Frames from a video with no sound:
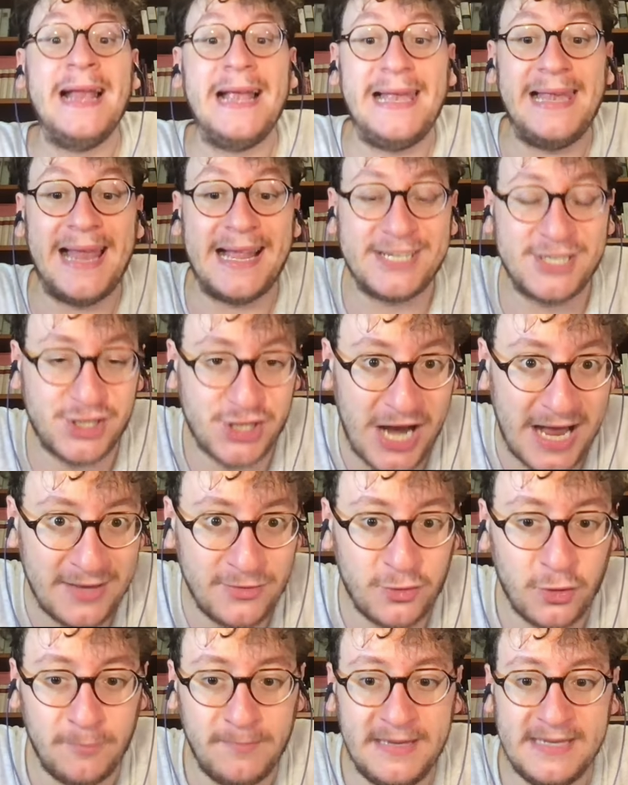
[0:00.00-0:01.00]

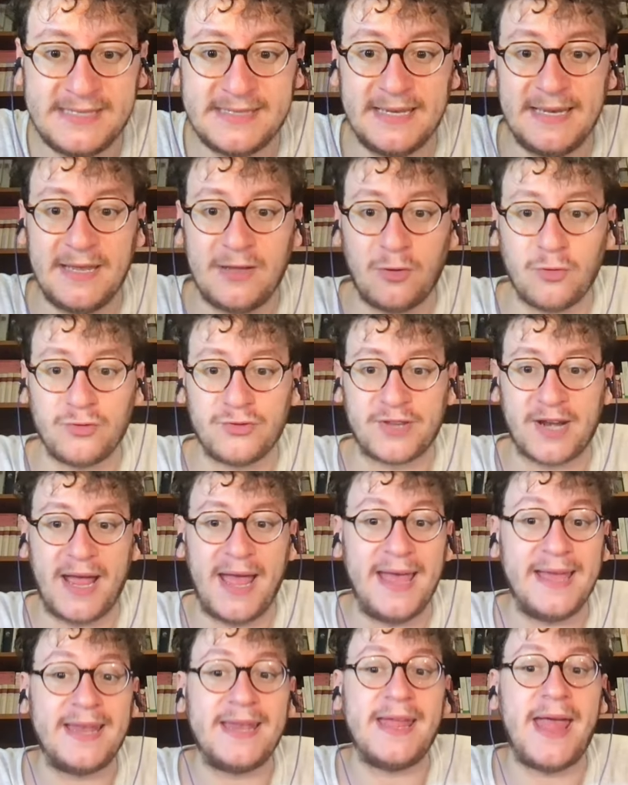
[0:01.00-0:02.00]
lanciando missili
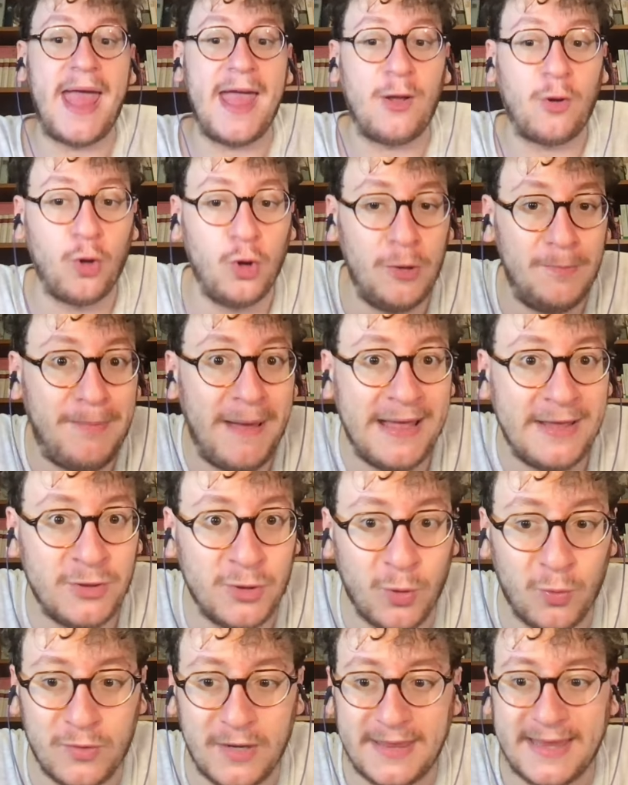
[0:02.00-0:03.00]
contraerei e
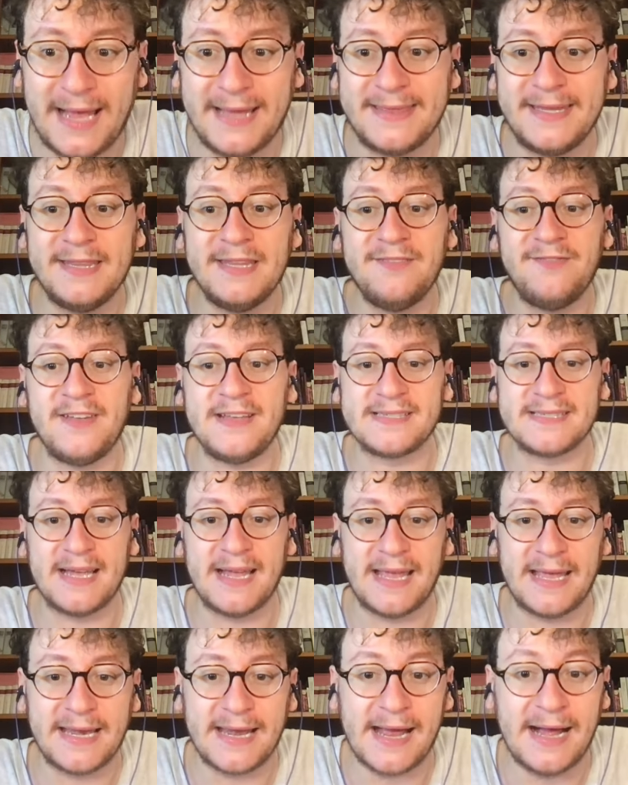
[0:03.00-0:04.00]
colpendo unità di difesa
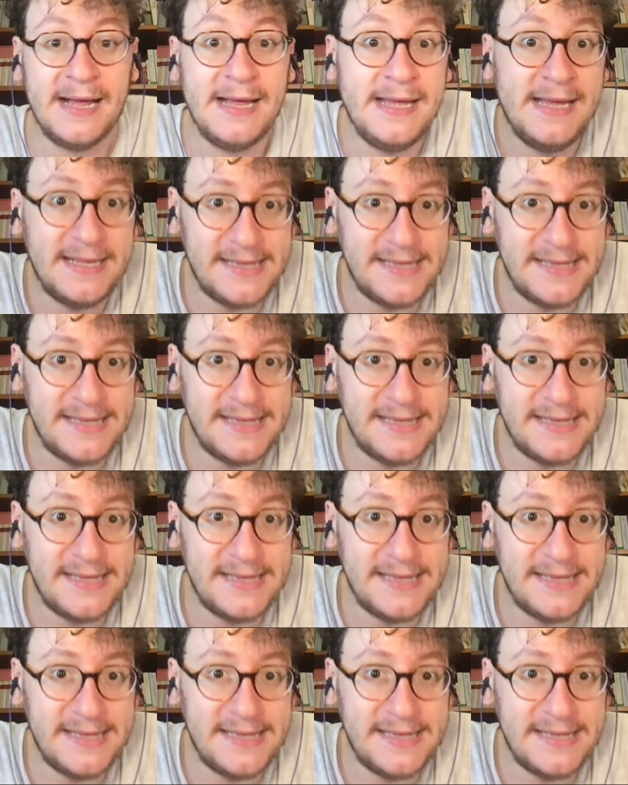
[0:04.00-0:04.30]
aerea.